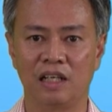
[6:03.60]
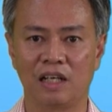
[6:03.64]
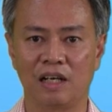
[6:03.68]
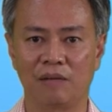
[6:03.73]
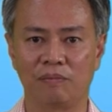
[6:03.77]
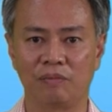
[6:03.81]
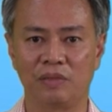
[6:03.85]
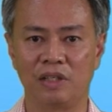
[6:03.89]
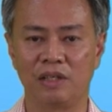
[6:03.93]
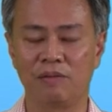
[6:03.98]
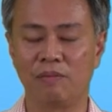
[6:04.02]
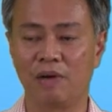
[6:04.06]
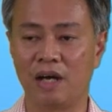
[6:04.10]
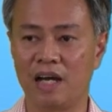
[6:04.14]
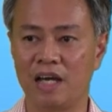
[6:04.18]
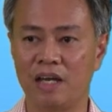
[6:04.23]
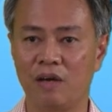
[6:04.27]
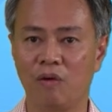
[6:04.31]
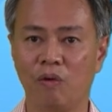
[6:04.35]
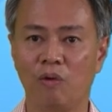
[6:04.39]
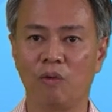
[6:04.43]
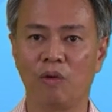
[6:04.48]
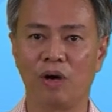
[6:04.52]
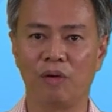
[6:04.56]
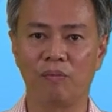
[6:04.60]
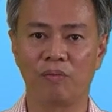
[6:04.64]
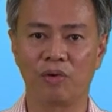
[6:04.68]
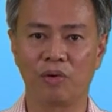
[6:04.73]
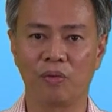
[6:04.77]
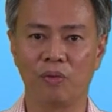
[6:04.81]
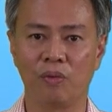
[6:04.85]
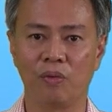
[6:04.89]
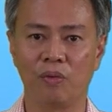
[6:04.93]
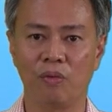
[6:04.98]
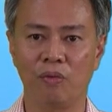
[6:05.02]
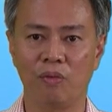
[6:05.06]
นะครับ ที่มาให้องค์ความ
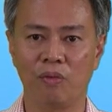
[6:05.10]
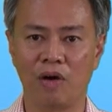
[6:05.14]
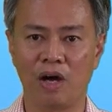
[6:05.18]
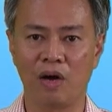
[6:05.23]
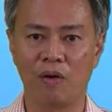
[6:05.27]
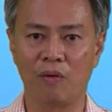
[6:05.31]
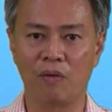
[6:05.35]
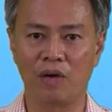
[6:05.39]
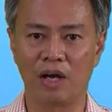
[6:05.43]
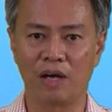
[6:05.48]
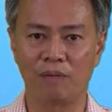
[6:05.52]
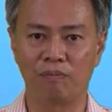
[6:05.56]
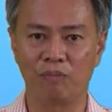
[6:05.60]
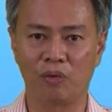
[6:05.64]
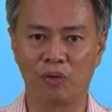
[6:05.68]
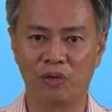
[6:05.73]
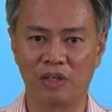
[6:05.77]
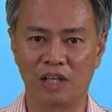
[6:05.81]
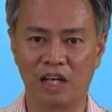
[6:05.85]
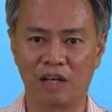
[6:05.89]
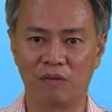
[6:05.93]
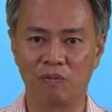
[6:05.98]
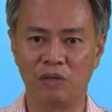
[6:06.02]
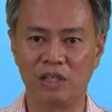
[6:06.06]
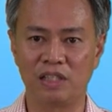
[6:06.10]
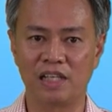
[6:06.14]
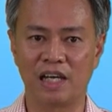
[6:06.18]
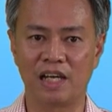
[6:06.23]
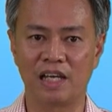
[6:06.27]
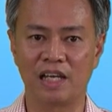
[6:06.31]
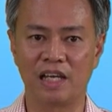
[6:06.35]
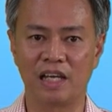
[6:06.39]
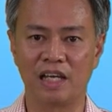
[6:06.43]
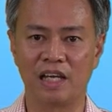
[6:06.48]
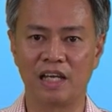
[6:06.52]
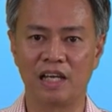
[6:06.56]
รู้เอางานผลงานวิ
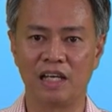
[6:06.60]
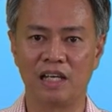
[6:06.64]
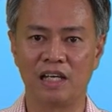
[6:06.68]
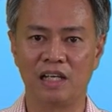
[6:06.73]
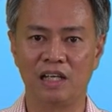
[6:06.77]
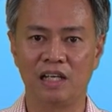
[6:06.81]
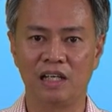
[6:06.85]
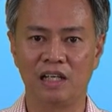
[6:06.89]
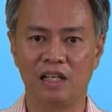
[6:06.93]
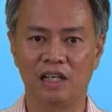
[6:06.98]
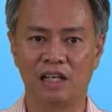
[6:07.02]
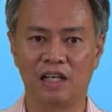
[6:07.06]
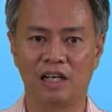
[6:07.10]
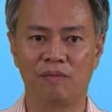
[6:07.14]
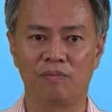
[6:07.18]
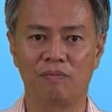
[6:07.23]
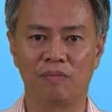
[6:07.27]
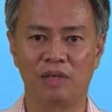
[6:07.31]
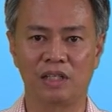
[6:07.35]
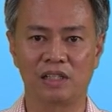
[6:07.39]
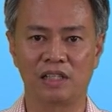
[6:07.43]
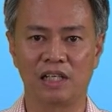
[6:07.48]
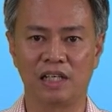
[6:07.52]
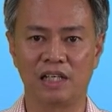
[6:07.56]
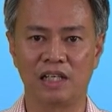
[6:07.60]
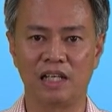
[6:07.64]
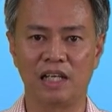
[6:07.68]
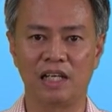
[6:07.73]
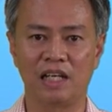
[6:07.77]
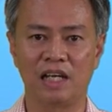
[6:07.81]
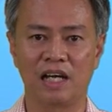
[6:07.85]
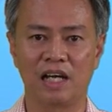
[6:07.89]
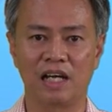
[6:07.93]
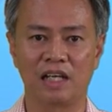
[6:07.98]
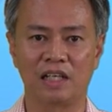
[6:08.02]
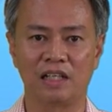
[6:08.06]
จัยนะครับ มาใช้ใน
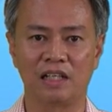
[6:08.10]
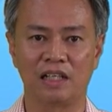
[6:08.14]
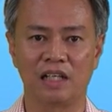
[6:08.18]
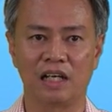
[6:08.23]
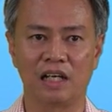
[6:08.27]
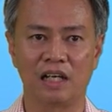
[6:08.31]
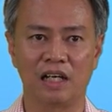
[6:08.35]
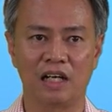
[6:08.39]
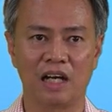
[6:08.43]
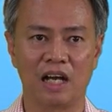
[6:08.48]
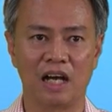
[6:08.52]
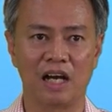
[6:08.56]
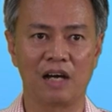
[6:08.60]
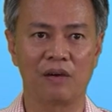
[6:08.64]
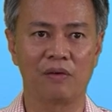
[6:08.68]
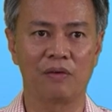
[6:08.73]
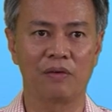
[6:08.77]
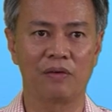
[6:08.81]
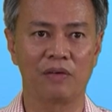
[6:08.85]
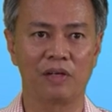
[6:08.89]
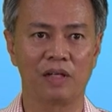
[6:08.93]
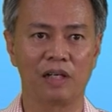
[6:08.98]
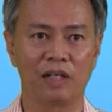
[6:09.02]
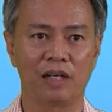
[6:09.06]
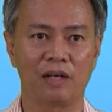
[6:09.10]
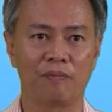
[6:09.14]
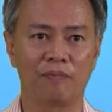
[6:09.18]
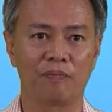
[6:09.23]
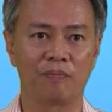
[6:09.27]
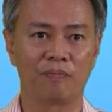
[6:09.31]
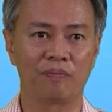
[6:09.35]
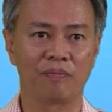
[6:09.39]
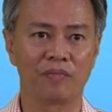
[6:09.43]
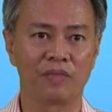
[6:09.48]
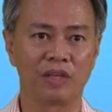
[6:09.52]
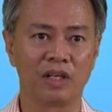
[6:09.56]
งานดังกล่าวนะครับ
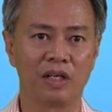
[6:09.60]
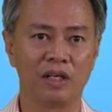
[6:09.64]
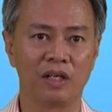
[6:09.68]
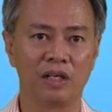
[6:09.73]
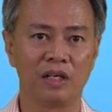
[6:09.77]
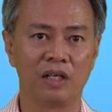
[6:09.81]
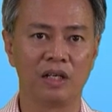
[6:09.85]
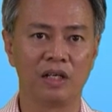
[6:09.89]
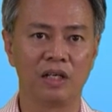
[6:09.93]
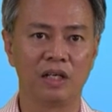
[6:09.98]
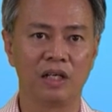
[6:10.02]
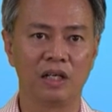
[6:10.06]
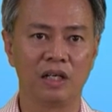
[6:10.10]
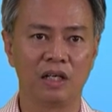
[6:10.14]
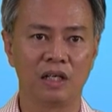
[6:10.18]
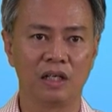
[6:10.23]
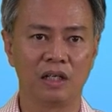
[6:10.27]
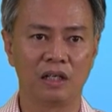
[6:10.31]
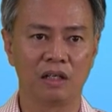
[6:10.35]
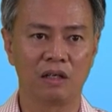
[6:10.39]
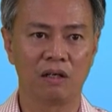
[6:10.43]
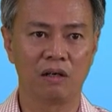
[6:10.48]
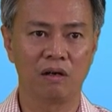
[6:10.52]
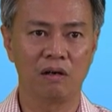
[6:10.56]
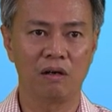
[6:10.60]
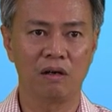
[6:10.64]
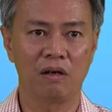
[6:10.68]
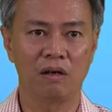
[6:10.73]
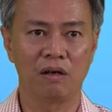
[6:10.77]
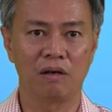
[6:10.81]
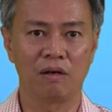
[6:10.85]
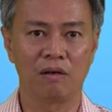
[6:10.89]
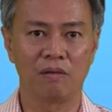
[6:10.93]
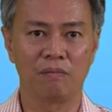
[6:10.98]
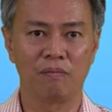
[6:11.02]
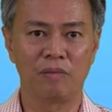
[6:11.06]
ก็
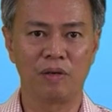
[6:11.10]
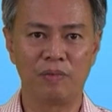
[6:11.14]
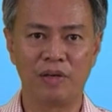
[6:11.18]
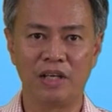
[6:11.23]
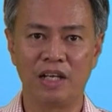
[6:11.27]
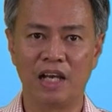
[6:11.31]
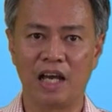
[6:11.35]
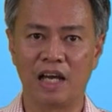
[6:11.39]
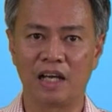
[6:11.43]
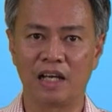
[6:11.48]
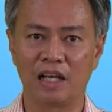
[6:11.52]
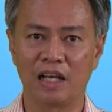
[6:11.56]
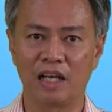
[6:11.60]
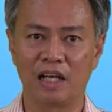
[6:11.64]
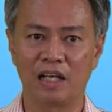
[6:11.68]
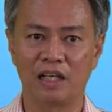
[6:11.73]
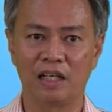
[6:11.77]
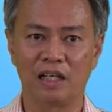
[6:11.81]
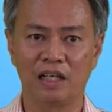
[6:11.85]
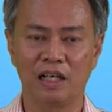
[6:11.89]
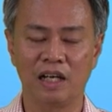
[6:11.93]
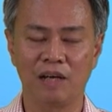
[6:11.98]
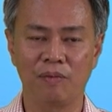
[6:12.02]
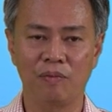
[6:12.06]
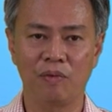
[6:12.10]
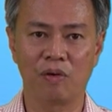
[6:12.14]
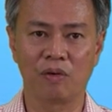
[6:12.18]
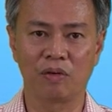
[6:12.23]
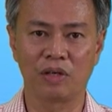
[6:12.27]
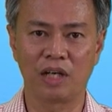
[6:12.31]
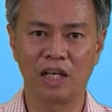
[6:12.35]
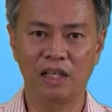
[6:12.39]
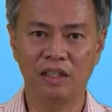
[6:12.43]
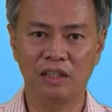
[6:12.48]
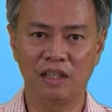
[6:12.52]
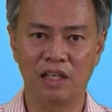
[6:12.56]
มันมีหลายงานนะครับขอ
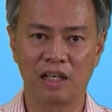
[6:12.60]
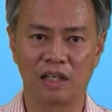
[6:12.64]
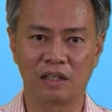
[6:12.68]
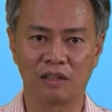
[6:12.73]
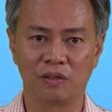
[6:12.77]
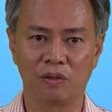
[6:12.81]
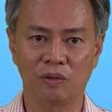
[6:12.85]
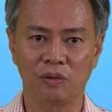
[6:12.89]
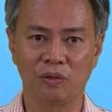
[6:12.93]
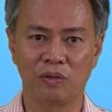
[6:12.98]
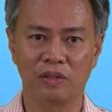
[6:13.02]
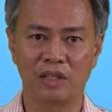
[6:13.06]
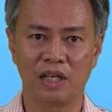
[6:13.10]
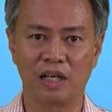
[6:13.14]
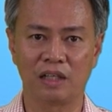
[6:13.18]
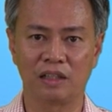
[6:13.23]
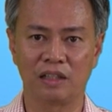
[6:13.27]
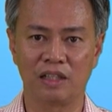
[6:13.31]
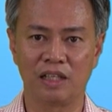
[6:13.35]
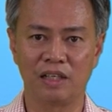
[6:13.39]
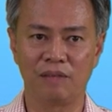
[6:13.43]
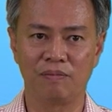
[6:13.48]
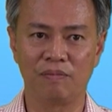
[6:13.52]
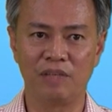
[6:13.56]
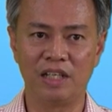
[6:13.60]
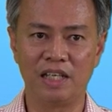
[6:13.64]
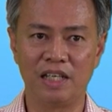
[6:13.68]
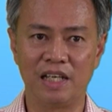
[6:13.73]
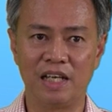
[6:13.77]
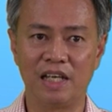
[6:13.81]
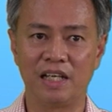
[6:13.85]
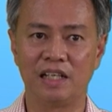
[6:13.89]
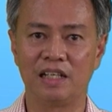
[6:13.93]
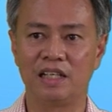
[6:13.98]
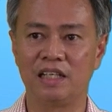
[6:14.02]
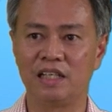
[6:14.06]
ง n e ็ t e c h ยกตัวอย่างทีม
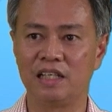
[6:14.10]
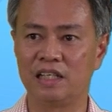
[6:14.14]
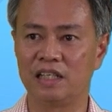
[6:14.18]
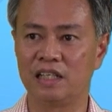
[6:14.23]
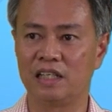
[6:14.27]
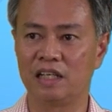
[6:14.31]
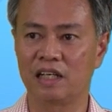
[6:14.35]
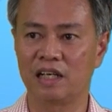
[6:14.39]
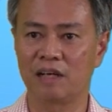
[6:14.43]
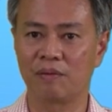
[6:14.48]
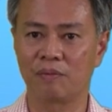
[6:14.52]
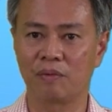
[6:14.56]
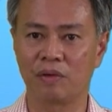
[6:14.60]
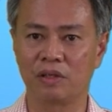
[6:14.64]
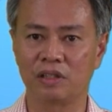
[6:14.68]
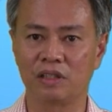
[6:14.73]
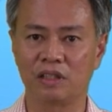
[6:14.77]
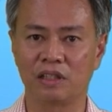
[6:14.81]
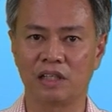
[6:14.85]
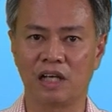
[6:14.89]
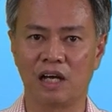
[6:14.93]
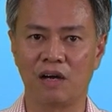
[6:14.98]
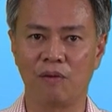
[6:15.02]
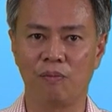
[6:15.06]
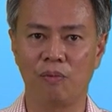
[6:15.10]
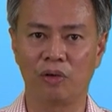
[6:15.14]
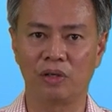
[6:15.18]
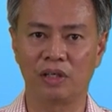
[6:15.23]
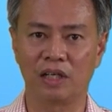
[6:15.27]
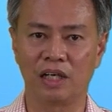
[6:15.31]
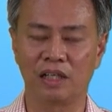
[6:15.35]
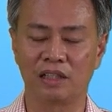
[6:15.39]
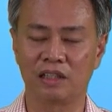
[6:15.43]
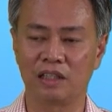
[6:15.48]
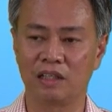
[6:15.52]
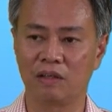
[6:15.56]
DAT นะครับก็จะเอาผล
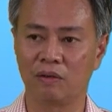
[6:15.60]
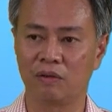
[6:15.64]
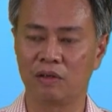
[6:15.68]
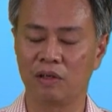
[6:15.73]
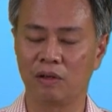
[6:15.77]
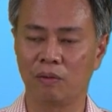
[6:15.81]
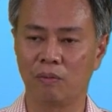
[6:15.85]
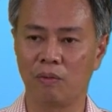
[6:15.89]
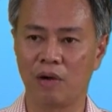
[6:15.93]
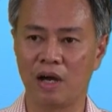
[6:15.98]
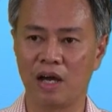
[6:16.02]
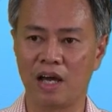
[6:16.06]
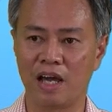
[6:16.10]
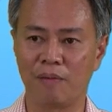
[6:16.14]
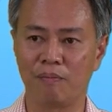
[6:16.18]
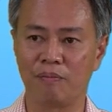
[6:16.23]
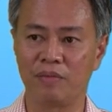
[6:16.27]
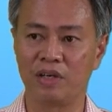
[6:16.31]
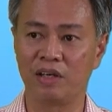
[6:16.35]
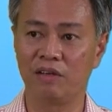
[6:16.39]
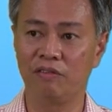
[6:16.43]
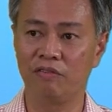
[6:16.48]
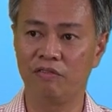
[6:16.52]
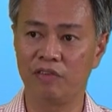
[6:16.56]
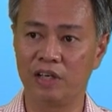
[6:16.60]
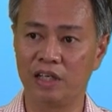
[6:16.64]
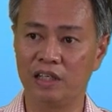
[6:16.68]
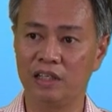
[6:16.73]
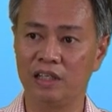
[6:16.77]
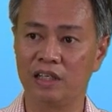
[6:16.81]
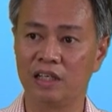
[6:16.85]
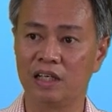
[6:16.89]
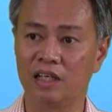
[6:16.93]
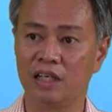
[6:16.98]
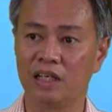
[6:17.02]
งานที่เราเรียกว่า Ambient Fit